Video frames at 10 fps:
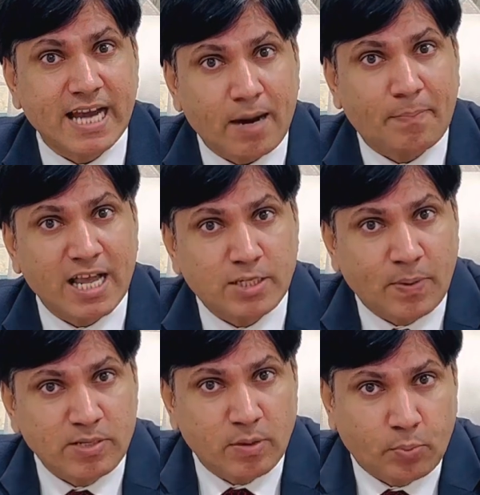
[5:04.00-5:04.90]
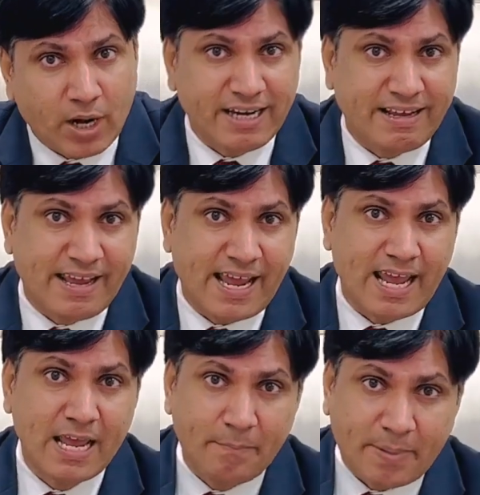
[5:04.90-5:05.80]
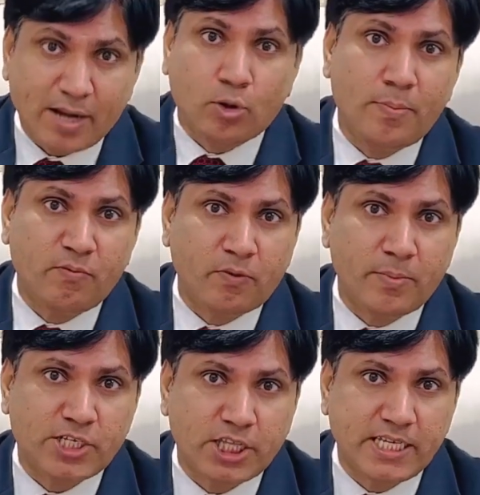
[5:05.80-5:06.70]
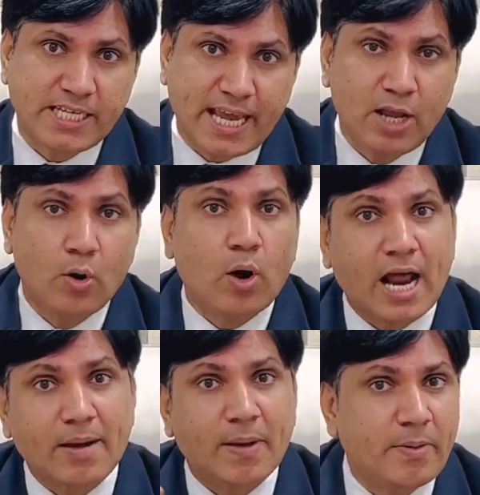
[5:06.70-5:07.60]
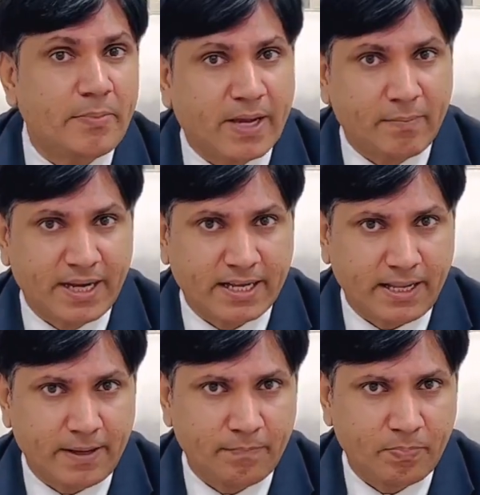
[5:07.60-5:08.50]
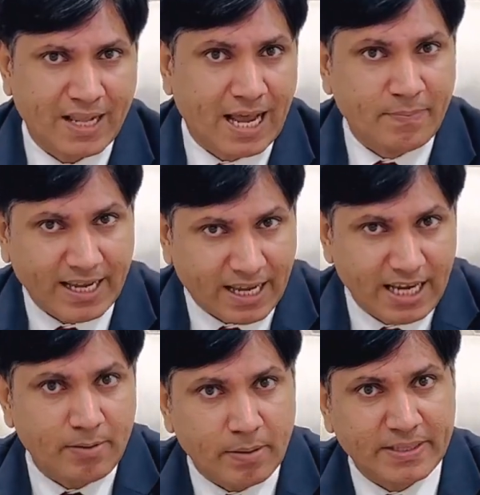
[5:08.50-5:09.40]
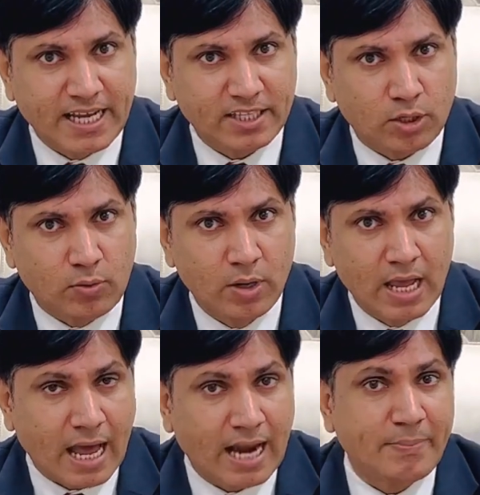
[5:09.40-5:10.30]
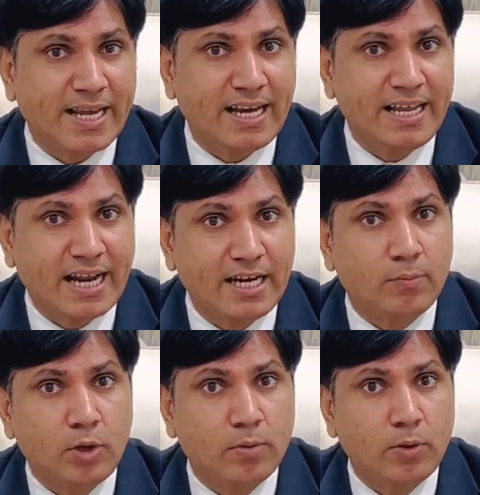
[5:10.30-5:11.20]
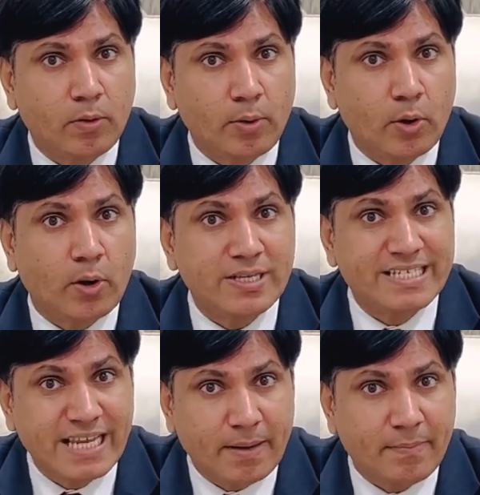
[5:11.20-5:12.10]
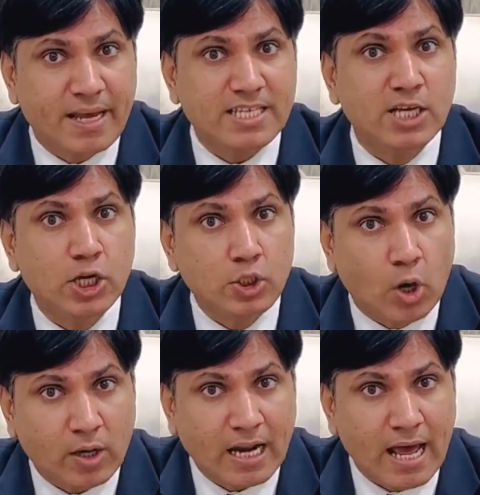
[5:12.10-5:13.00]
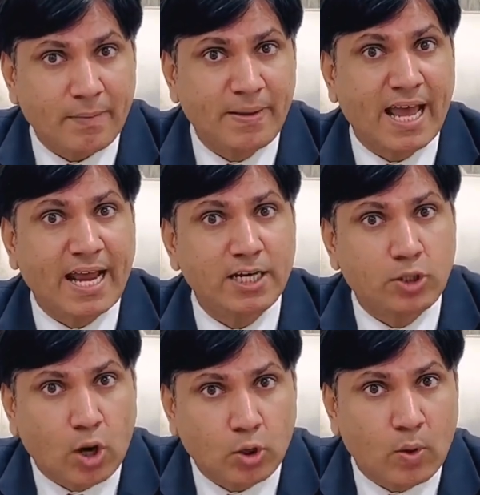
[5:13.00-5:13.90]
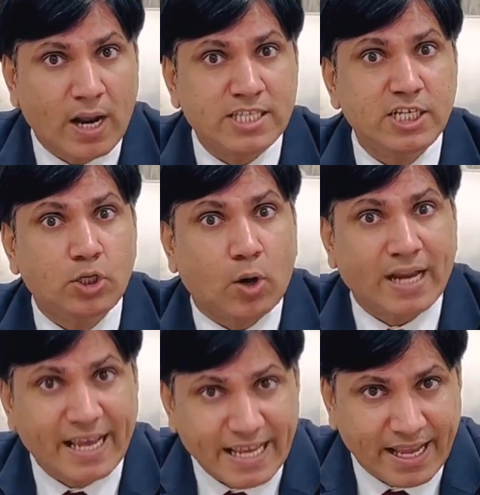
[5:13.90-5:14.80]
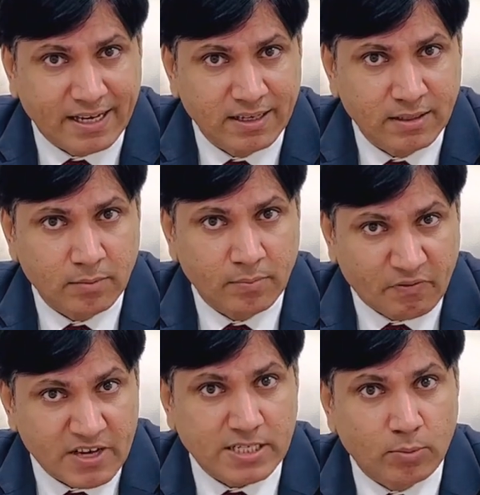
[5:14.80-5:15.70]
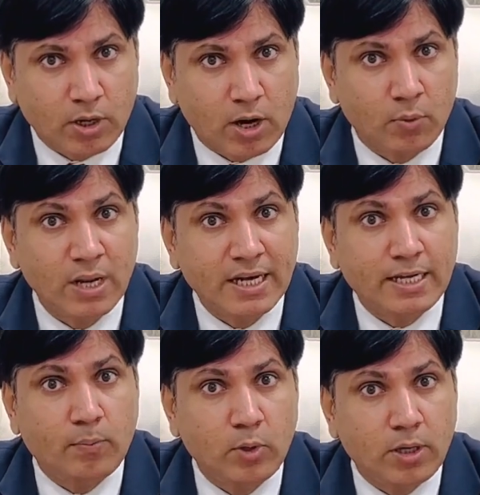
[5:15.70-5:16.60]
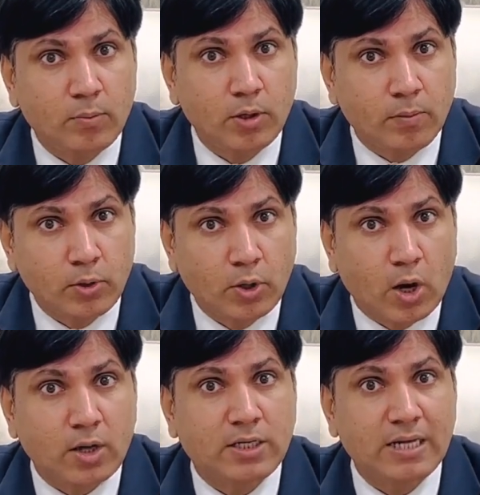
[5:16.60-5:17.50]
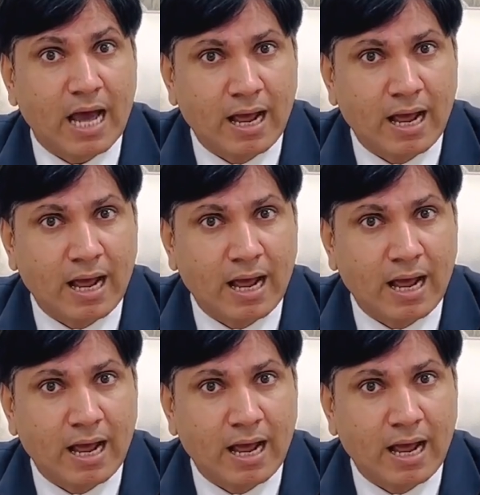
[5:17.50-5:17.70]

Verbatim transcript: चार पांच पेज में पूरा लिखिए बैंक को भी इंफॉर्मेशन दीजिए और आरबीआई में भी कंप्लेट करिए आरबीआई का लिंक मैं बता देता हूं आरबीआई का लिंक है डब्ल्यू डब्ल्यू डब्ल्यू डॉट सी एम एस डॉट आरबीआई डॉट ओ आर जी डॉट आई एन मैं फिर से बोल रहा हूं डब्ल्यू डब्ल्यू डब्ल्यू डॉट